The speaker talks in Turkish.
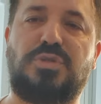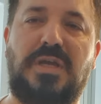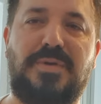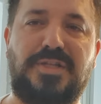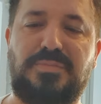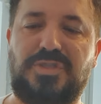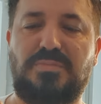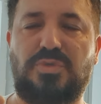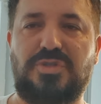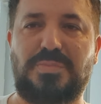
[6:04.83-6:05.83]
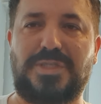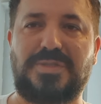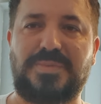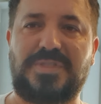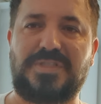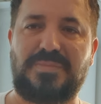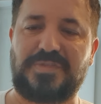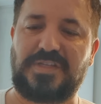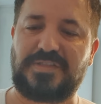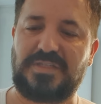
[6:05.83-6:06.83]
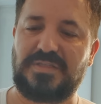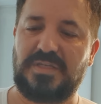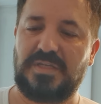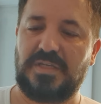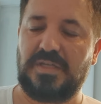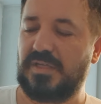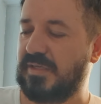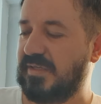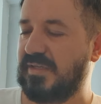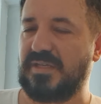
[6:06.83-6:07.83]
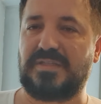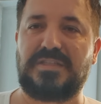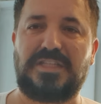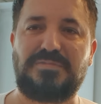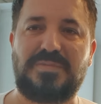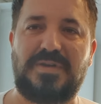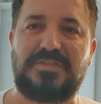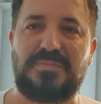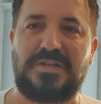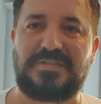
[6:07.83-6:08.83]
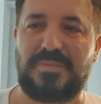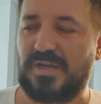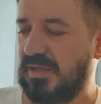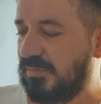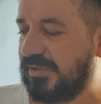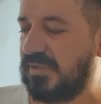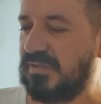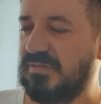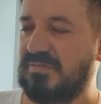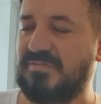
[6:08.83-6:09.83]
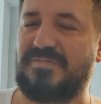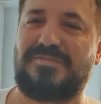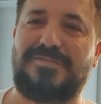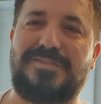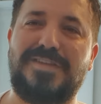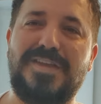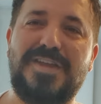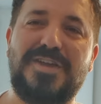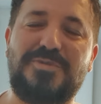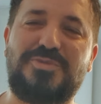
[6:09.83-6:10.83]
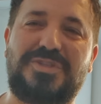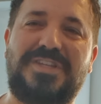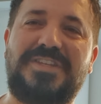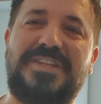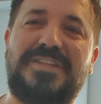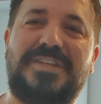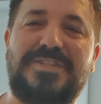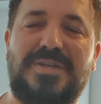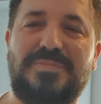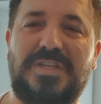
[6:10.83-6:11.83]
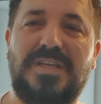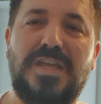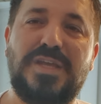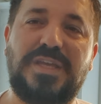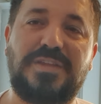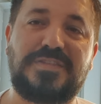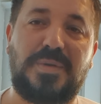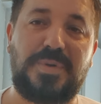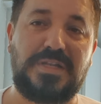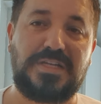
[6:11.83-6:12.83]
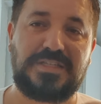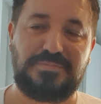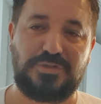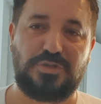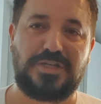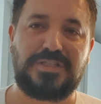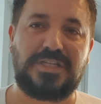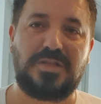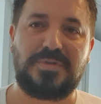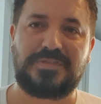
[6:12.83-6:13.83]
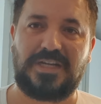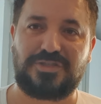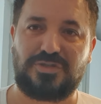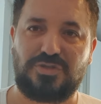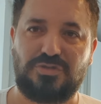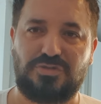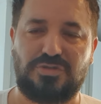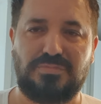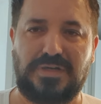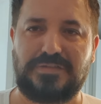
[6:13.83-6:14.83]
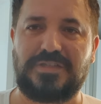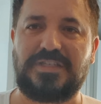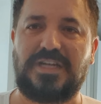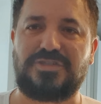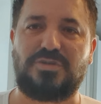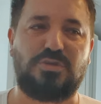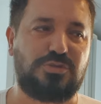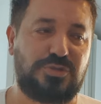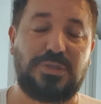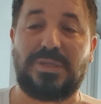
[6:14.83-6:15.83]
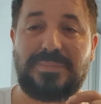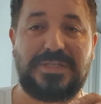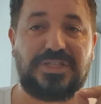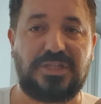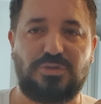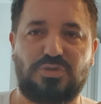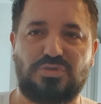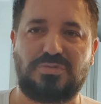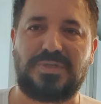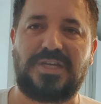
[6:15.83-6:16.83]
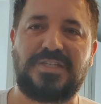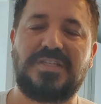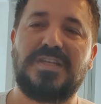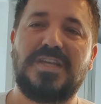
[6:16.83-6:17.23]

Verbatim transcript: Bunu heba etmeyeceğim. Bunu şimdi açıp içeceğim zaten. E, dediğim gibi evde malzeme kalmadı. 3 tane deney deneyeceğim diye. Yalnız yaparlarken videolarda inanılmaz gerçekçi gözüküyordu. Bazılarının gerçek ol, olabileceğini düşündüm yani.